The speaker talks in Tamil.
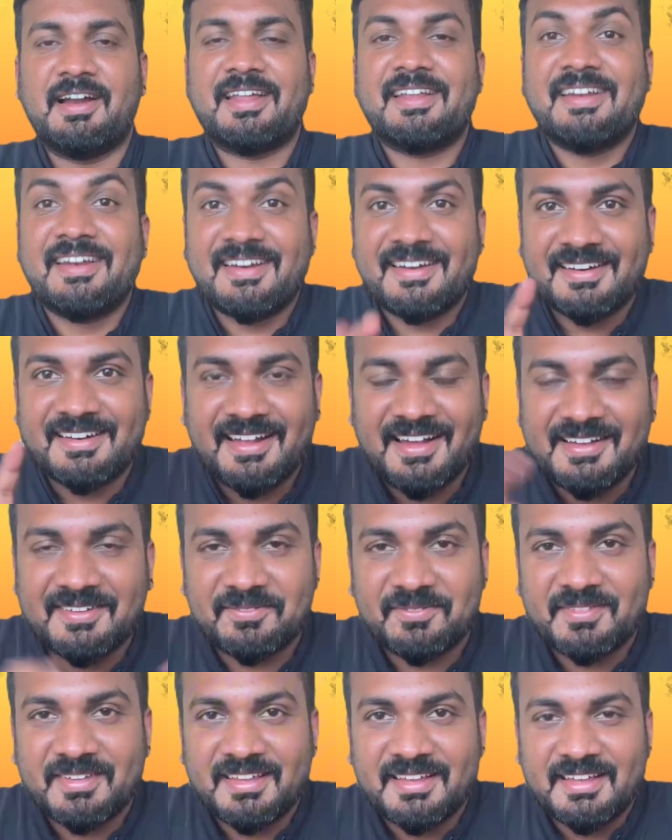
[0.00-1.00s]
அடடா
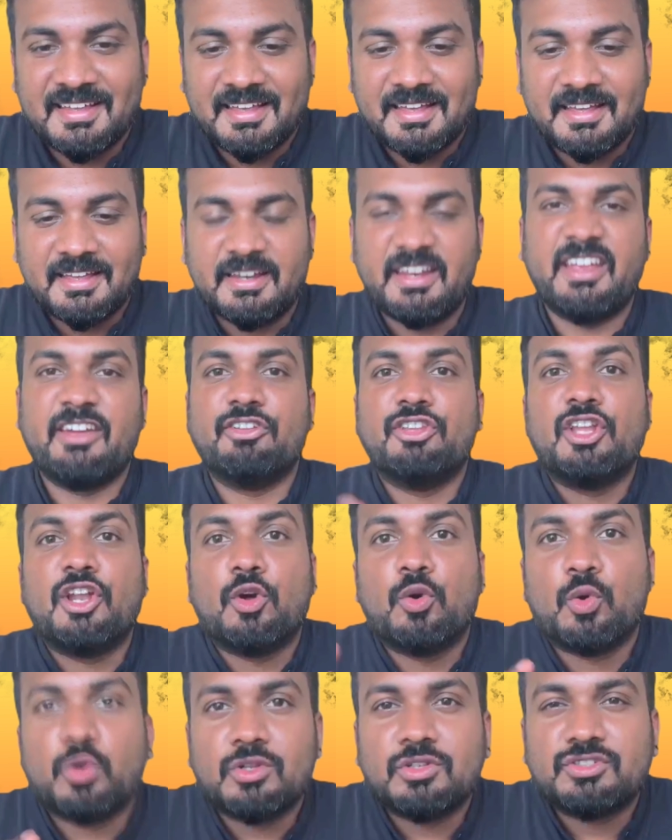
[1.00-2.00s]
இன்னைக்கு வந்து
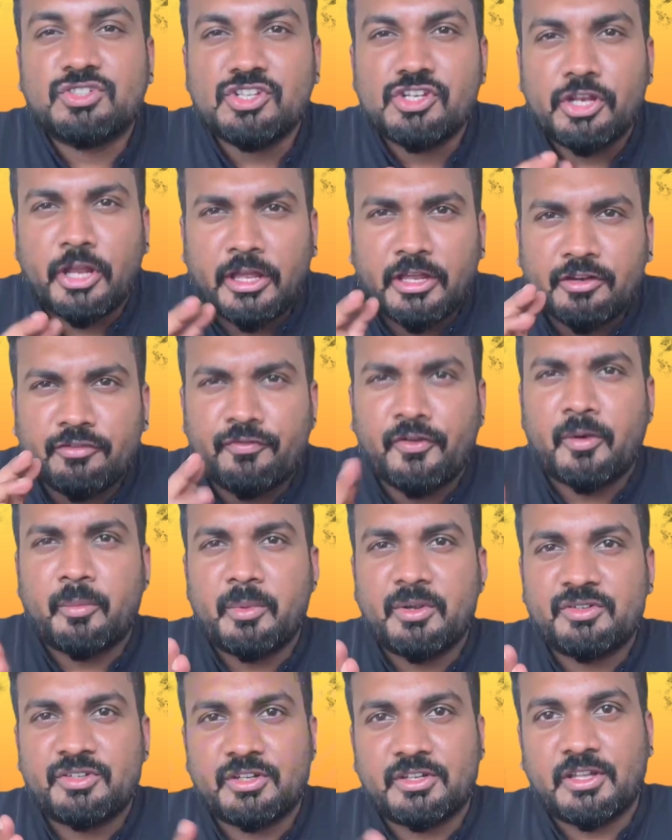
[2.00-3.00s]
நான் ஒரு சின்ன
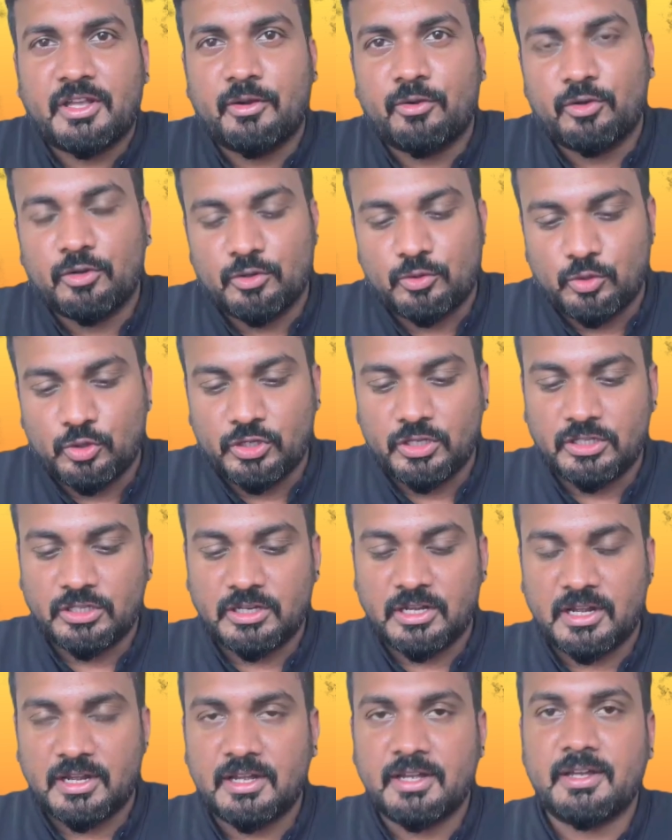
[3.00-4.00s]
இன்ஃபர்மேஷன் தான் உங்களுக்கு
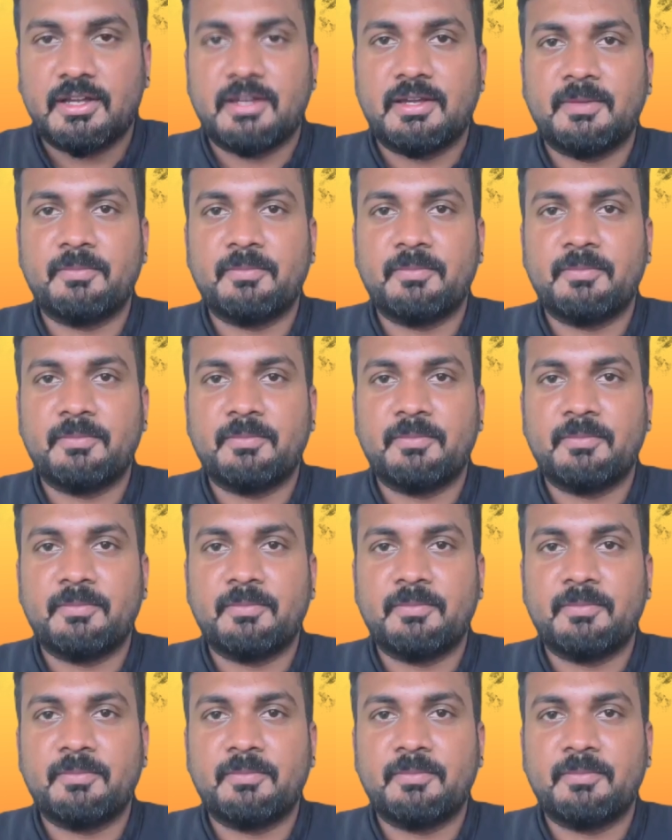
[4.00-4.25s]
கொடுக்கறதுக்காக